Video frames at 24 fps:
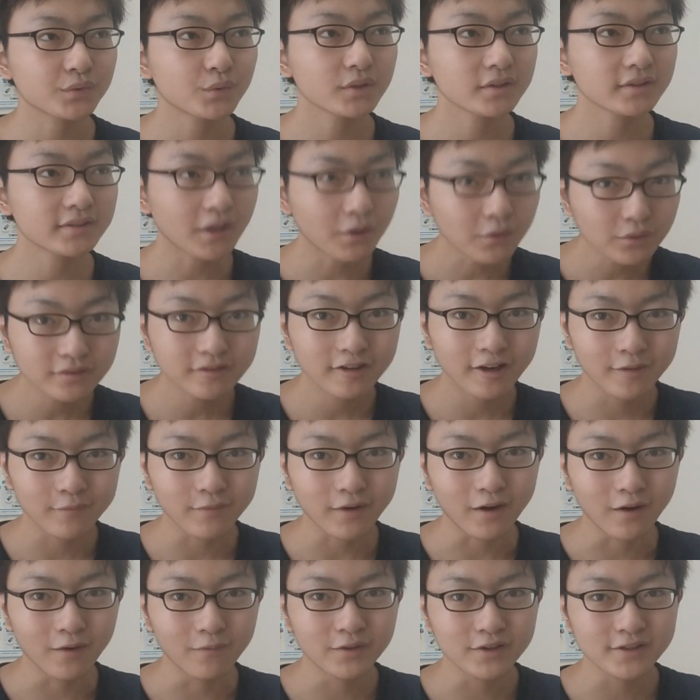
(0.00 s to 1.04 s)
それで楽しけれ
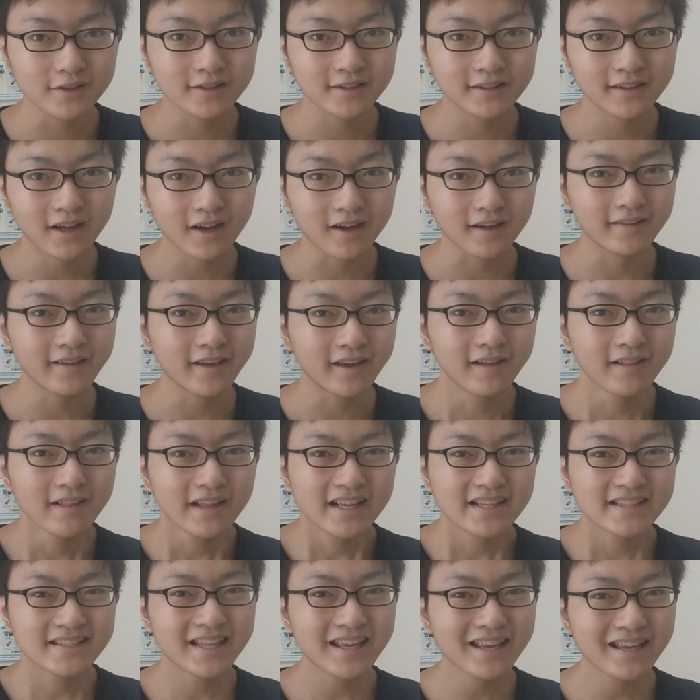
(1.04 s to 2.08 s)
ば別になんかね、
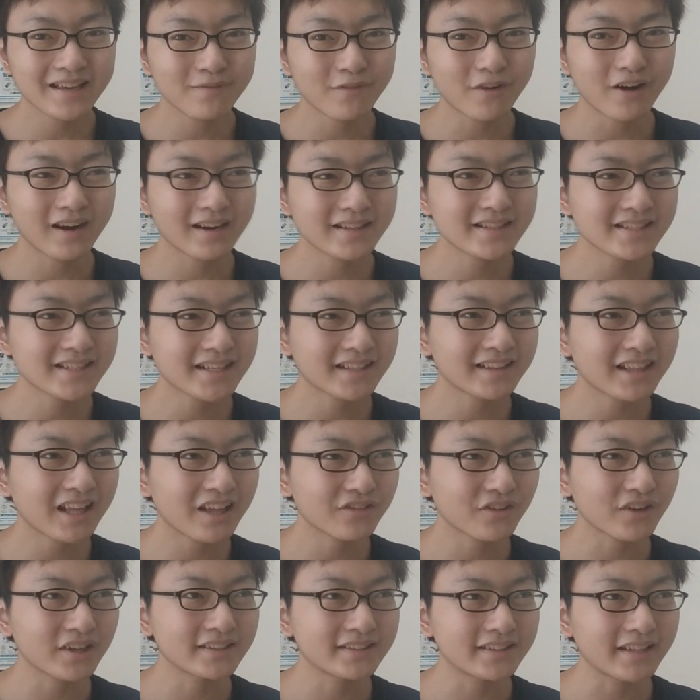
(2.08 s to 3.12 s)
1000円も払っちゃった
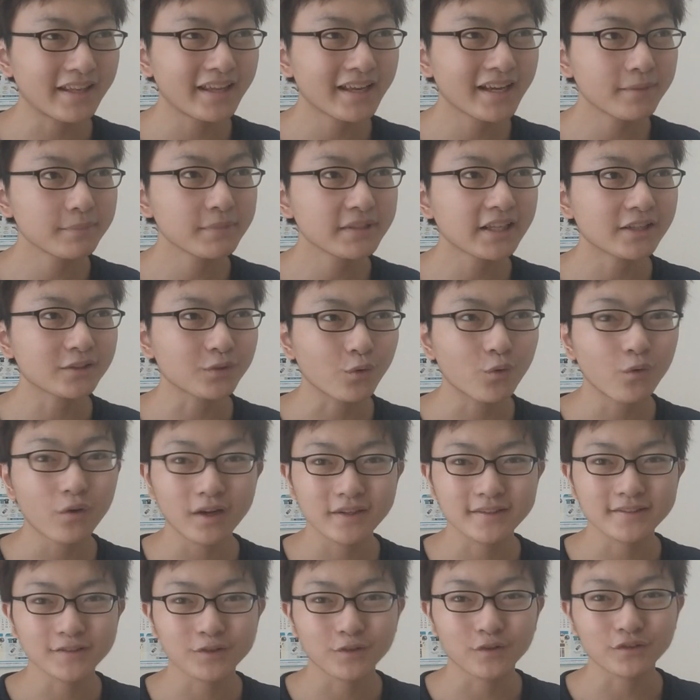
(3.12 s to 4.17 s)
とか言って映画見た後後
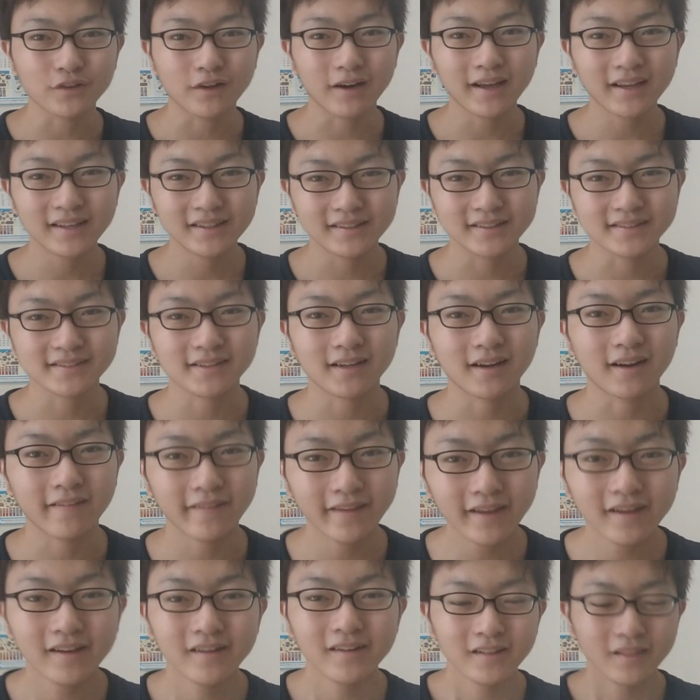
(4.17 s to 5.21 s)
悔することはないですから
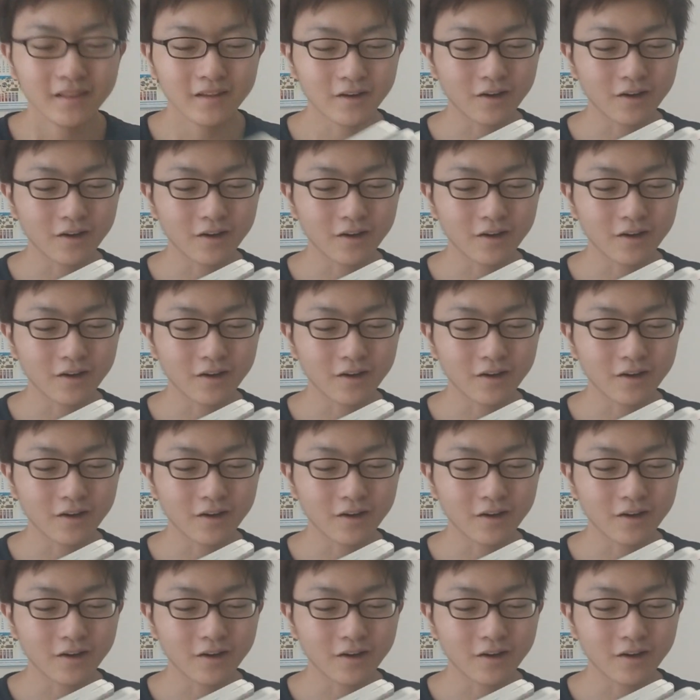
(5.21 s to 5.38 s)
ね。